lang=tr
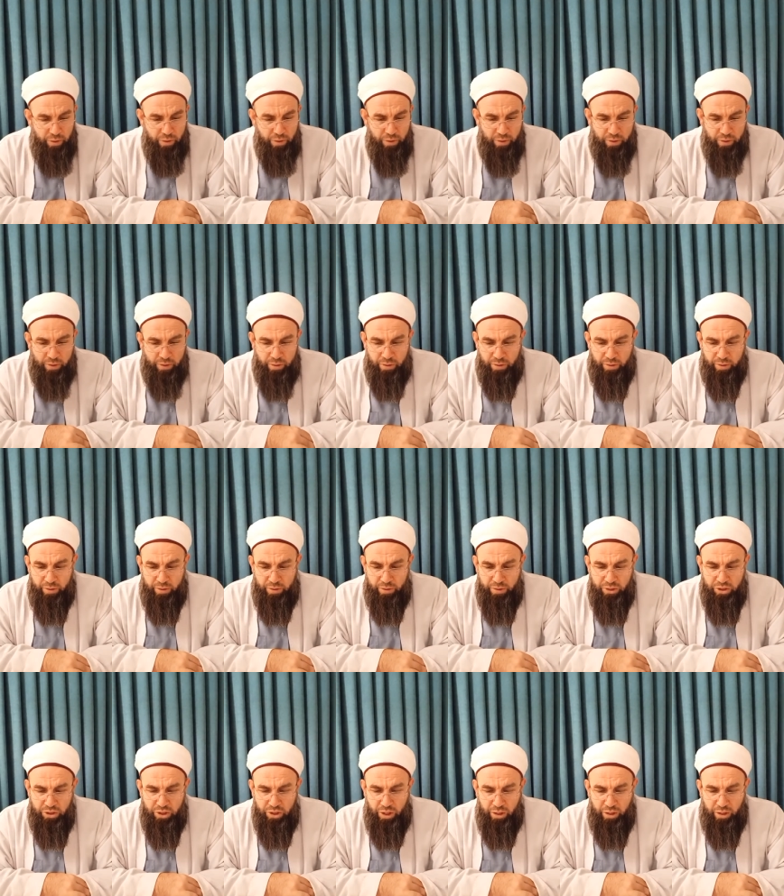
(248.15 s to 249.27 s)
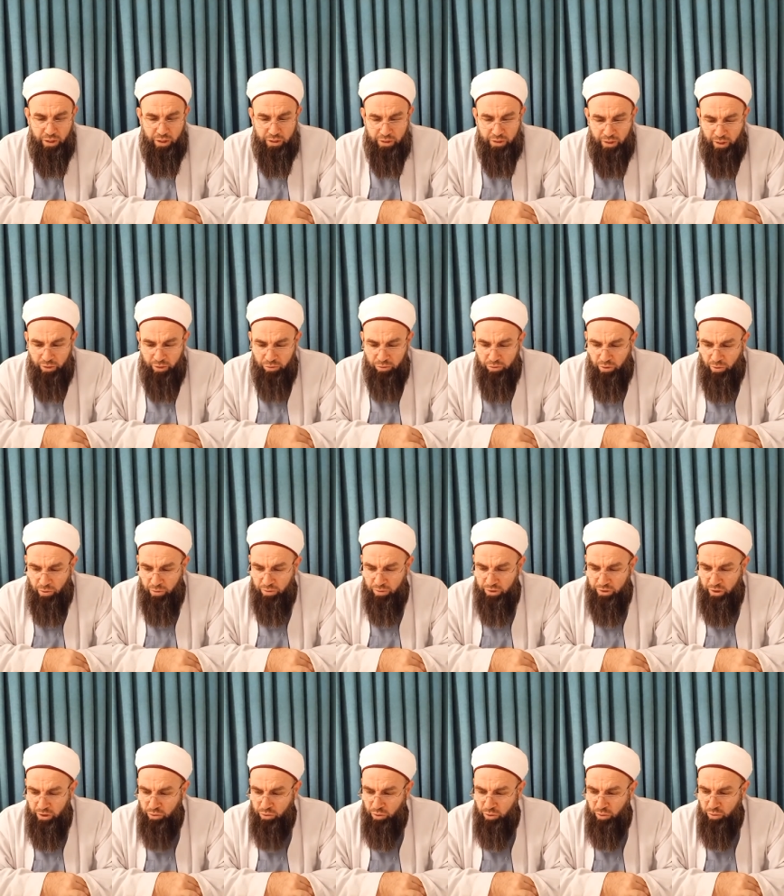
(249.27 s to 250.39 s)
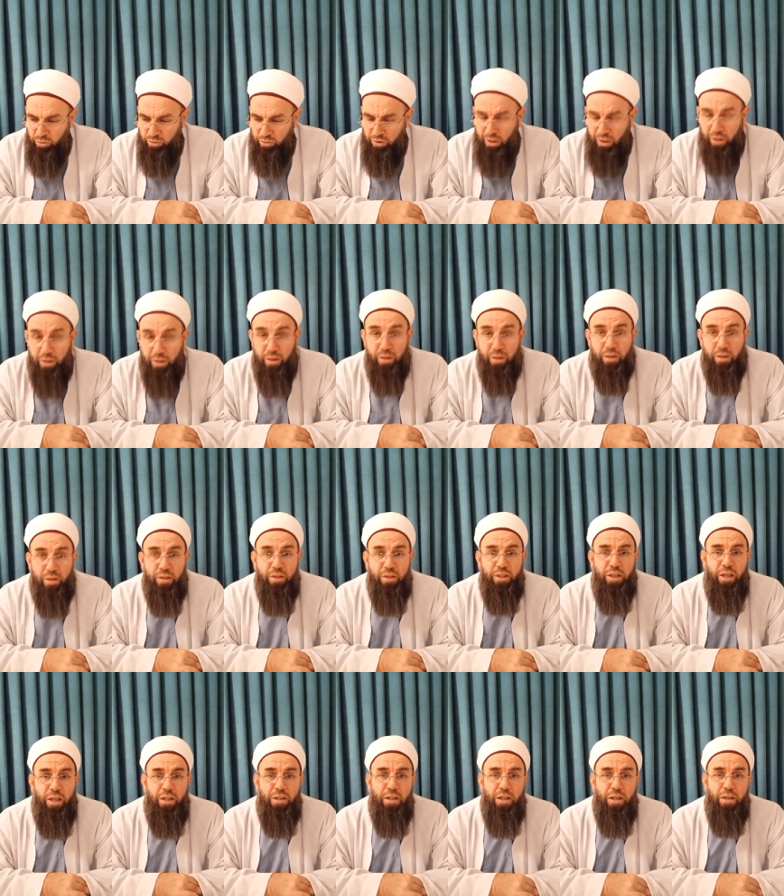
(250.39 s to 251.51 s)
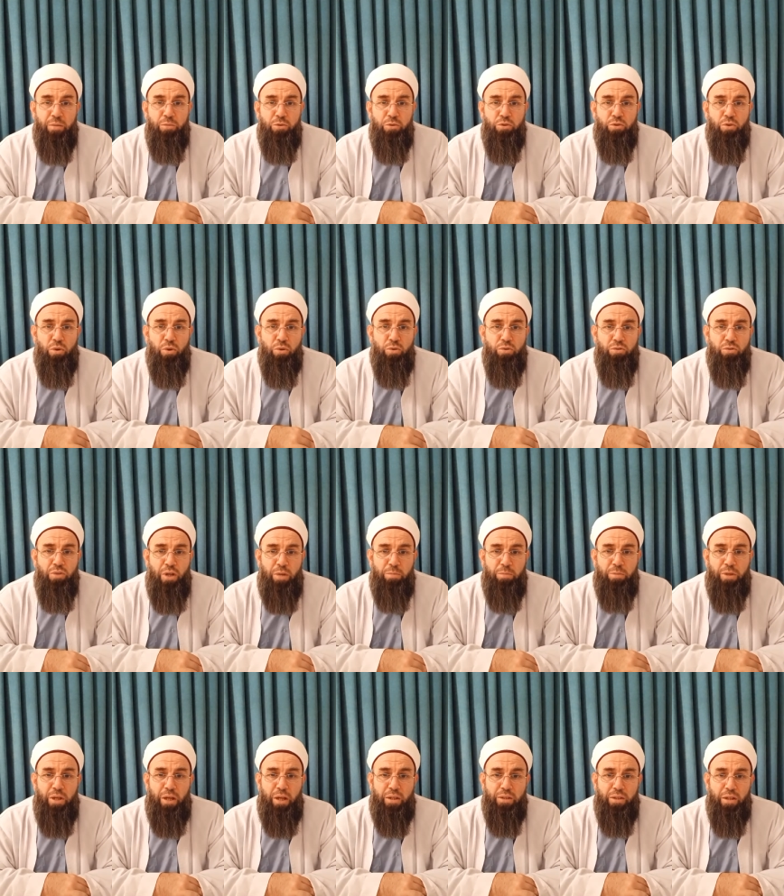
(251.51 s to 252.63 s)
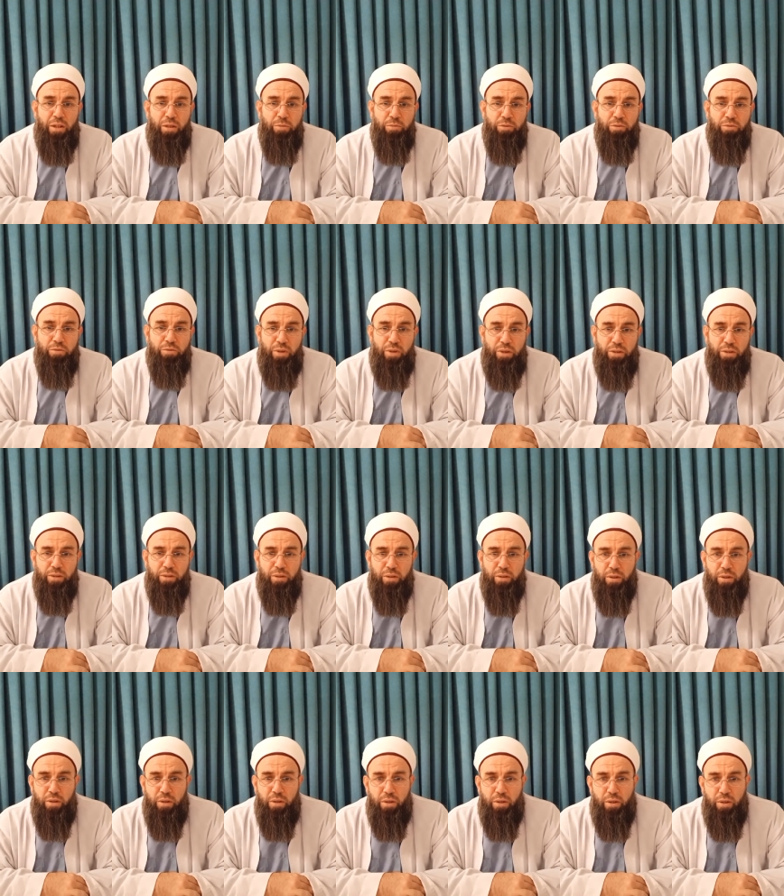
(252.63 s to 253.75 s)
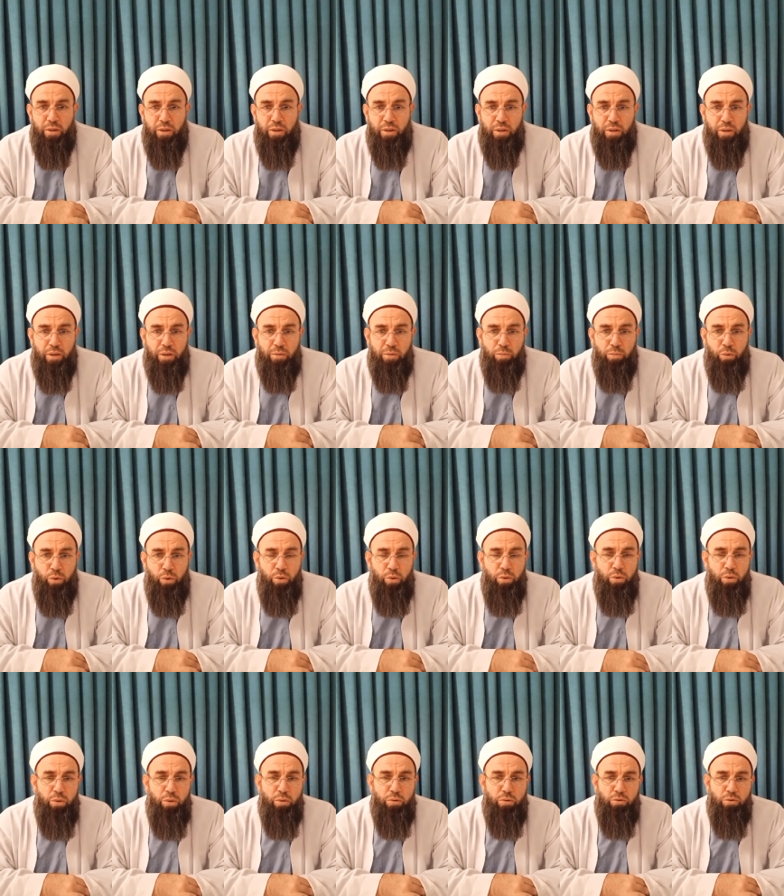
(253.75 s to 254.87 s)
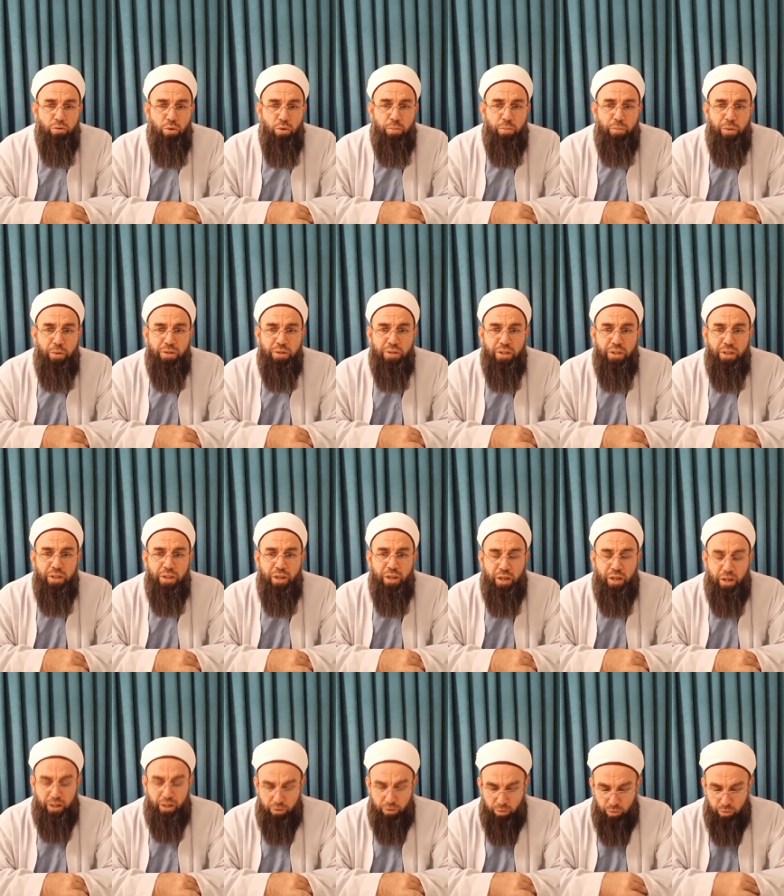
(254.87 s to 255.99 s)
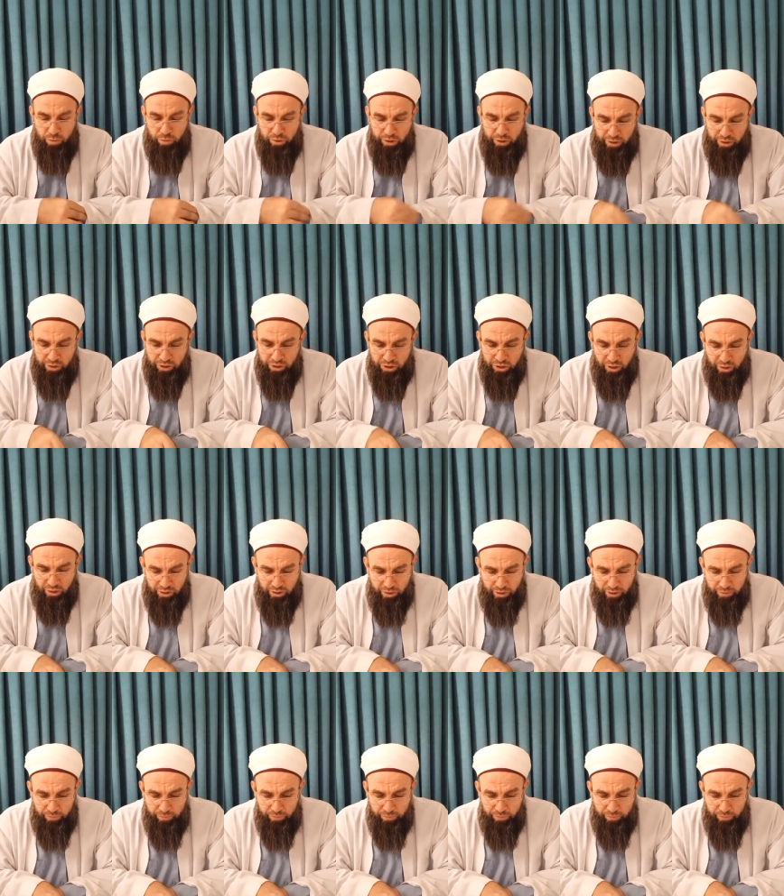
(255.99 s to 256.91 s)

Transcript: E, inşallah daha güzel olacak. Çok güzel e, niyetlerimiz, çok güzel planlarımız var. E, bu sohbet de yine kayıt olacak inşallah.